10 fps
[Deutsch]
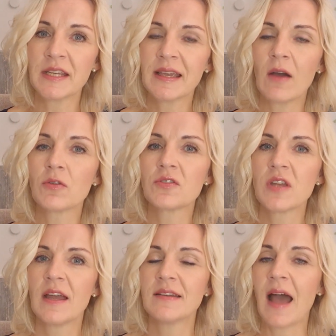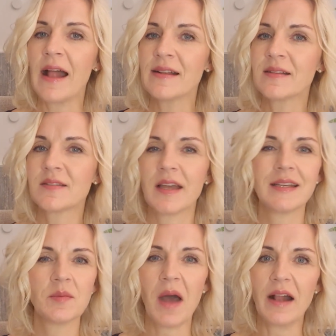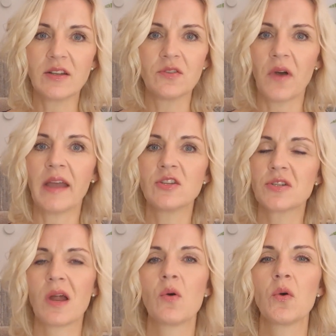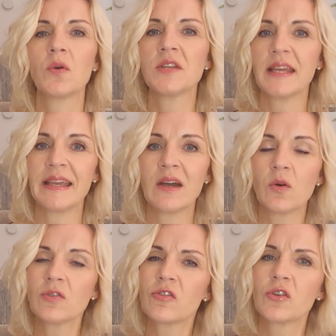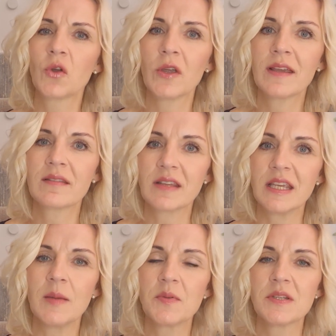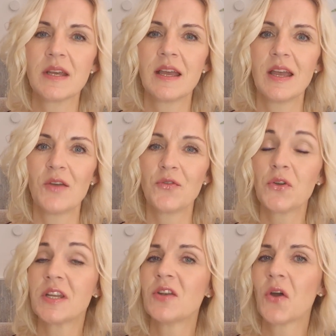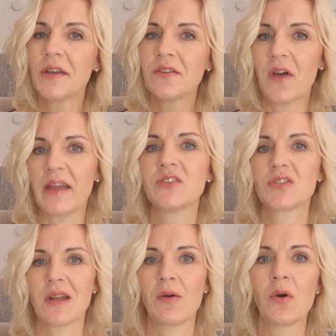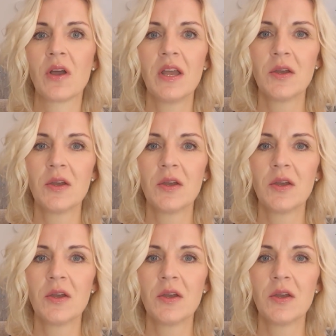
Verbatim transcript: Dinge aus der alten Zeit, dem alten Weinschlauch und er uns Neues gibt für den neuen Weinschlauch.